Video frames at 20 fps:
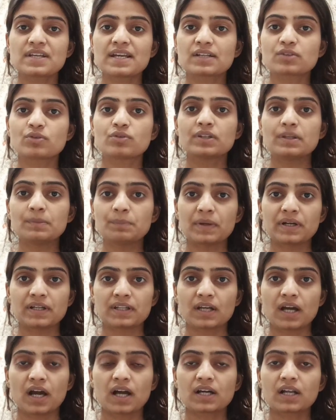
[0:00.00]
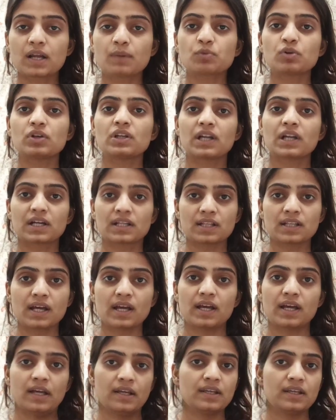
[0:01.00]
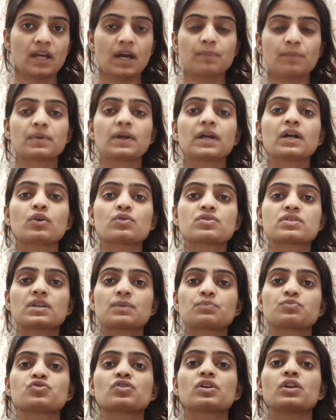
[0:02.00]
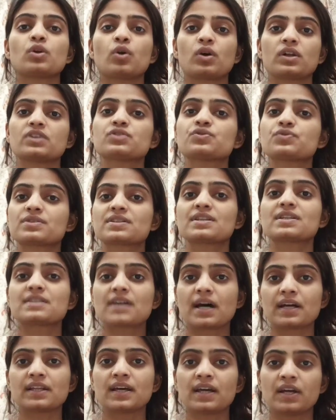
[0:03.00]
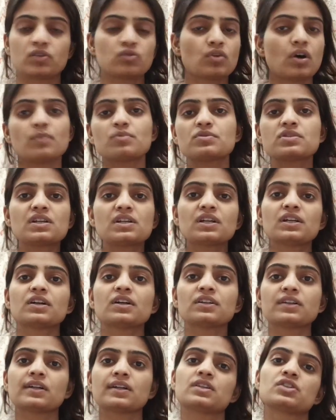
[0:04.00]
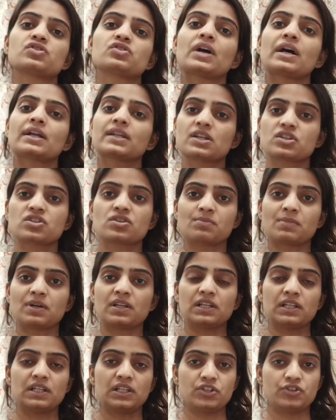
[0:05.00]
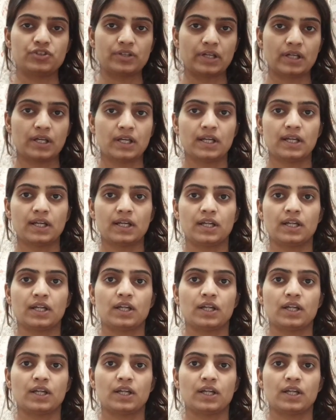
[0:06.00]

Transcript: आप उसे एक दो दिन पढ़िए अगर आपको लगता है कि आपके कॉन्सेप्चुअल नॉलेज उससे ज़्यादा है तो आप उसे रिटर्न कर दीजिए आर के शर्मा ले लीजिए